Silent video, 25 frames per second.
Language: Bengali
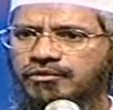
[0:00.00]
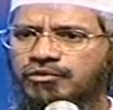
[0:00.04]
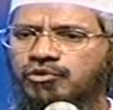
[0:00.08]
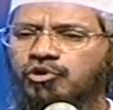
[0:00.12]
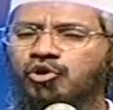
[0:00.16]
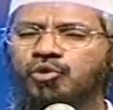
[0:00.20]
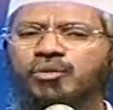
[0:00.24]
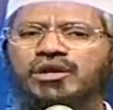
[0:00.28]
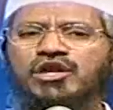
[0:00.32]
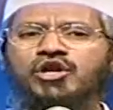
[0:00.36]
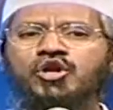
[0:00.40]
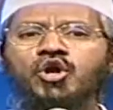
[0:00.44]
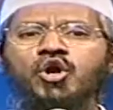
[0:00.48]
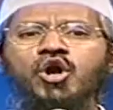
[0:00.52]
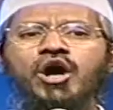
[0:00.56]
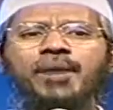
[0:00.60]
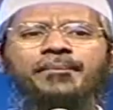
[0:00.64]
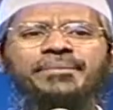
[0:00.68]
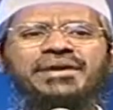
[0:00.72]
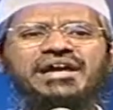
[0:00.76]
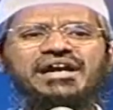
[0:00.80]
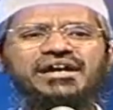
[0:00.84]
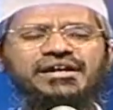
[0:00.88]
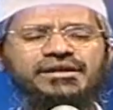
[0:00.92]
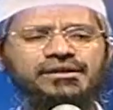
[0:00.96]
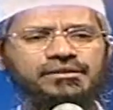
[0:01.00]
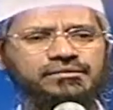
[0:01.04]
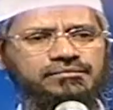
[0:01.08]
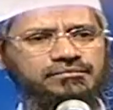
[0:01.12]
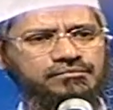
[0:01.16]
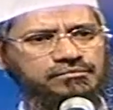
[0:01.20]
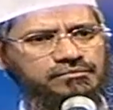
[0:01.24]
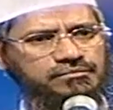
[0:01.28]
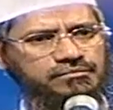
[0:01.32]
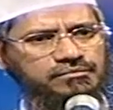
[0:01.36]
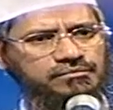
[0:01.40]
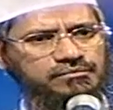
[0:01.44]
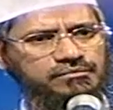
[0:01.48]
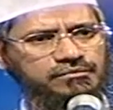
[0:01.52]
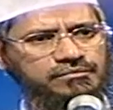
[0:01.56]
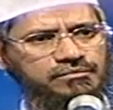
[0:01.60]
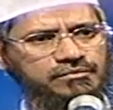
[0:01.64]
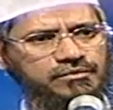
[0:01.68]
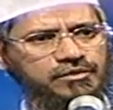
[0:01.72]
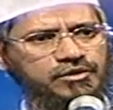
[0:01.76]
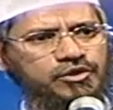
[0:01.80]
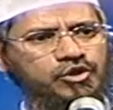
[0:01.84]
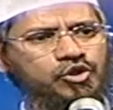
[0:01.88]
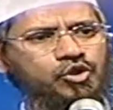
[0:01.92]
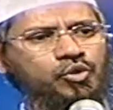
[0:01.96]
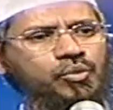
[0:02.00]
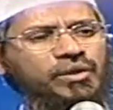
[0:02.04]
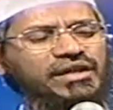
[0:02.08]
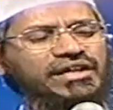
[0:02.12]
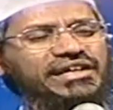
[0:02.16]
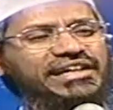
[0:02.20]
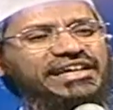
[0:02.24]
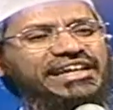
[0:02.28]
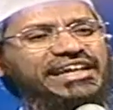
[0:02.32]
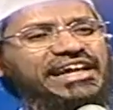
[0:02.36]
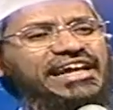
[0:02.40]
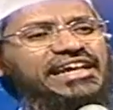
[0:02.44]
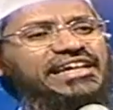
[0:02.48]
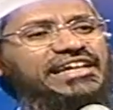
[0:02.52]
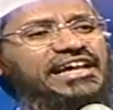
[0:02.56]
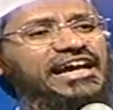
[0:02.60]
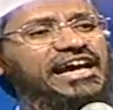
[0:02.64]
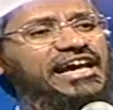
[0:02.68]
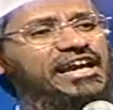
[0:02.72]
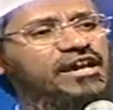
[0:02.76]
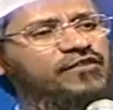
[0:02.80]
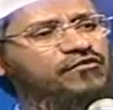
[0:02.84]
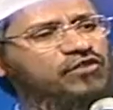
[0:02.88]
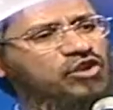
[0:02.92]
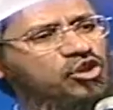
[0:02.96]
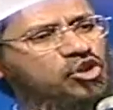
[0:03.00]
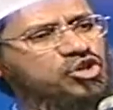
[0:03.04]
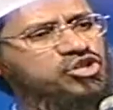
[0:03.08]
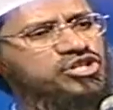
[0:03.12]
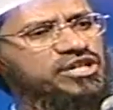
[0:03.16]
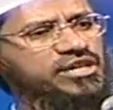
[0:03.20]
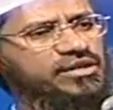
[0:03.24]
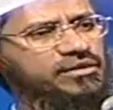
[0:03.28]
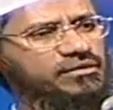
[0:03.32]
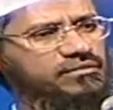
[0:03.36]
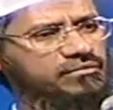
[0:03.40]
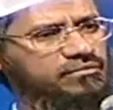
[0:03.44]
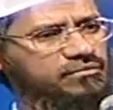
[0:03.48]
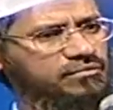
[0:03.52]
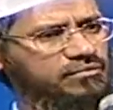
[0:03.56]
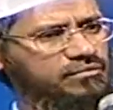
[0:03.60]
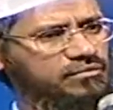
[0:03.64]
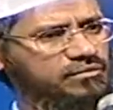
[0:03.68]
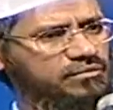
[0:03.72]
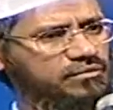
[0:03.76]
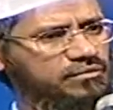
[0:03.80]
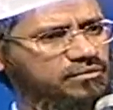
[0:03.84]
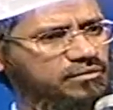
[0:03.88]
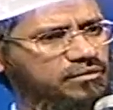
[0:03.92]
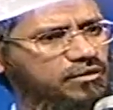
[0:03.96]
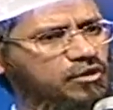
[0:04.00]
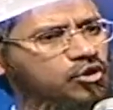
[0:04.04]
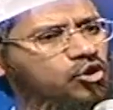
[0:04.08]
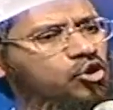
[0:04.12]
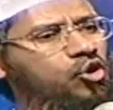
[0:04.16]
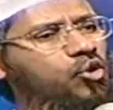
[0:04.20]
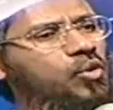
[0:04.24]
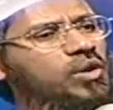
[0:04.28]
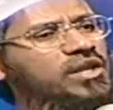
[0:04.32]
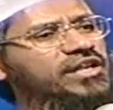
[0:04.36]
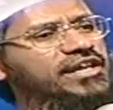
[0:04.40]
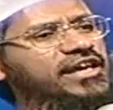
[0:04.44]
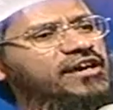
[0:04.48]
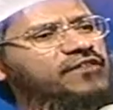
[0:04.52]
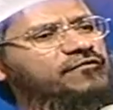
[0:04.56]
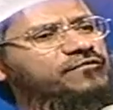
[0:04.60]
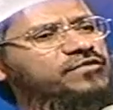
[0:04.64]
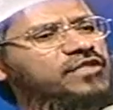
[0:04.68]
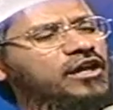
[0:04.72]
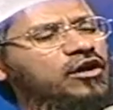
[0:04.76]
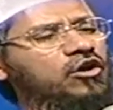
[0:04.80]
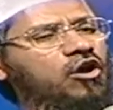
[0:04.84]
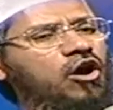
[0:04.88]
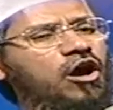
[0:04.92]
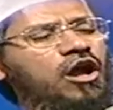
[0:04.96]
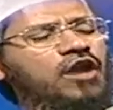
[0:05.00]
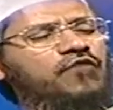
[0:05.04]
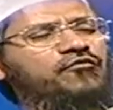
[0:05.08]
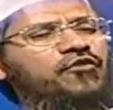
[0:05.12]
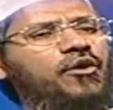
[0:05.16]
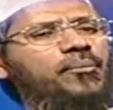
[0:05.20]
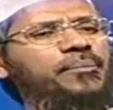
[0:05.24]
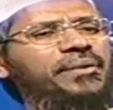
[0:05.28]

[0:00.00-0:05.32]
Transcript: তারা মুখে দাঁড়িয়ে রাখবে তারা একটা বিপ্লব করবে তারা প্রার্থনার জন্য